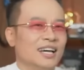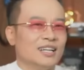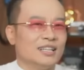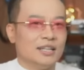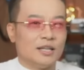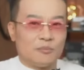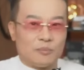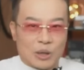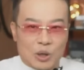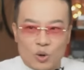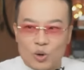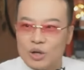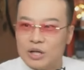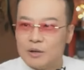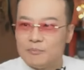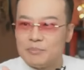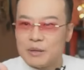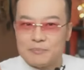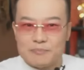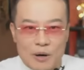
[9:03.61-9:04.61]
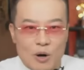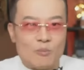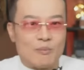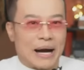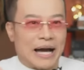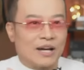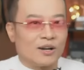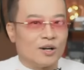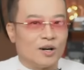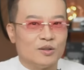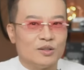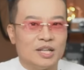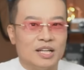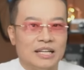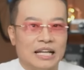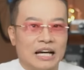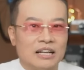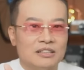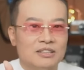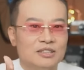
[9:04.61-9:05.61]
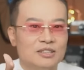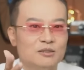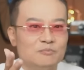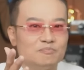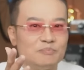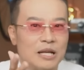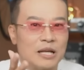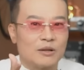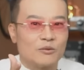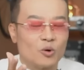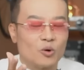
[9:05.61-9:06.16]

นี่บางคนนี่เป็นเป้าหมายของเขาเลยนะ คือเป็น